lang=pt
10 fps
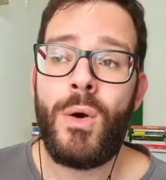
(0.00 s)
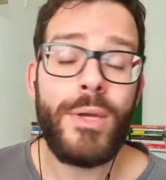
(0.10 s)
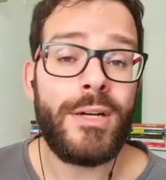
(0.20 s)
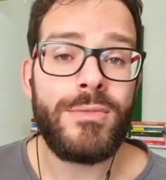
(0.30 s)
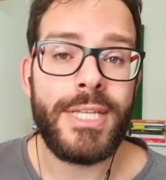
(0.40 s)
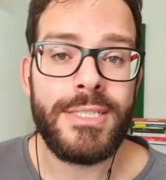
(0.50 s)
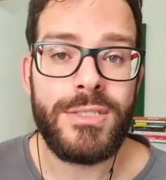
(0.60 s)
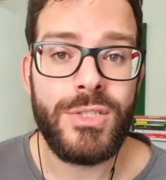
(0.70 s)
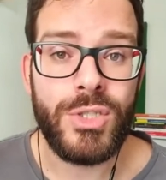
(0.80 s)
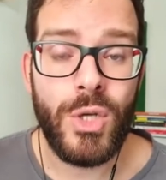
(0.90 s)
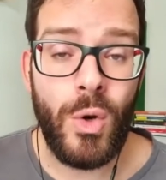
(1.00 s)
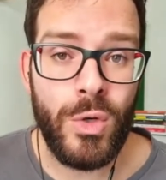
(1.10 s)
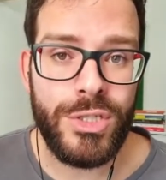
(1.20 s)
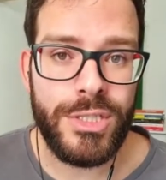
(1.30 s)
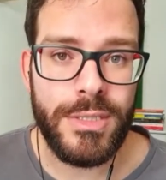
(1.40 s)
O que acontece, gente?
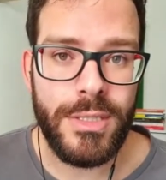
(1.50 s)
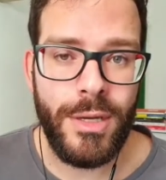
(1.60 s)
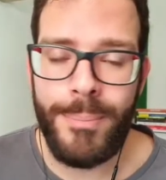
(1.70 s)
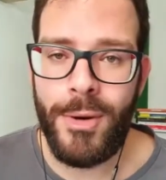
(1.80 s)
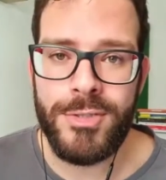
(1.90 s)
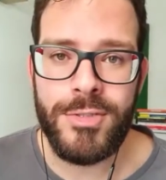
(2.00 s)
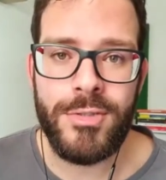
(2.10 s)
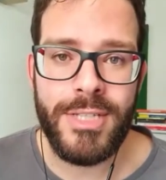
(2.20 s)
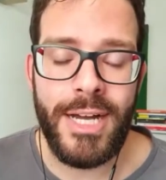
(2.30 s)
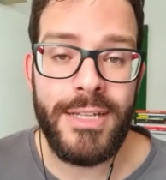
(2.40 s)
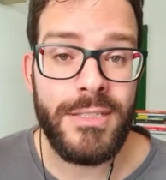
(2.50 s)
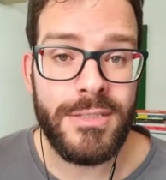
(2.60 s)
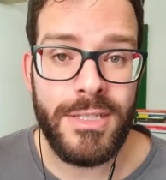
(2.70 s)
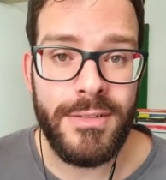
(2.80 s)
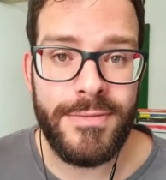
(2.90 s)
Hoje eu posso estudar em
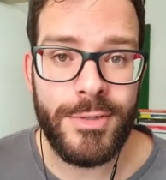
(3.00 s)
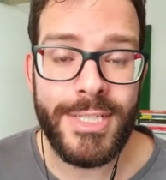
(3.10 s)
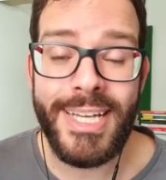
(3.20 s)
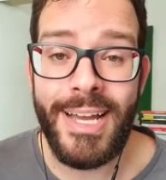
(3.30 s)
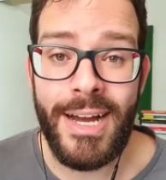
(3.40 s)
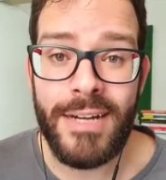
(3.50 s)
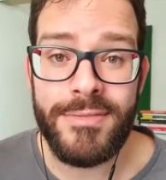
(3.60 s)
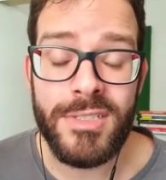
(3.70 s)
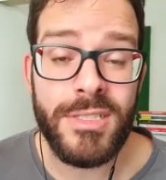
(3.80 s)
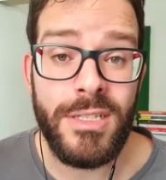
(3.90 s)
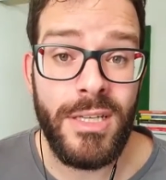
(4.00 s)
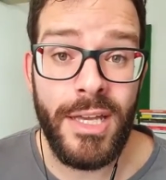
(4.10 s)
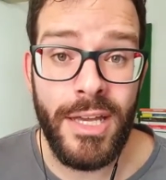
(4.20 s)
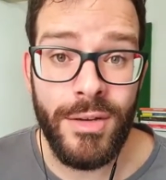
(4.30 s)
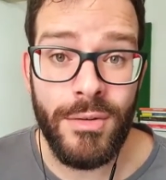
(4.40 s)
Stanford, em Harvard, em
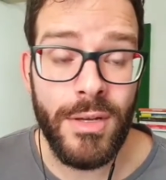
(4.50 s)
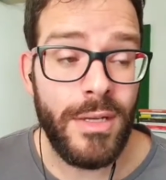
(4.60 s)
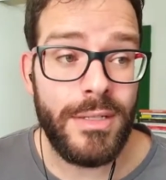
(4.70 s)
Yale,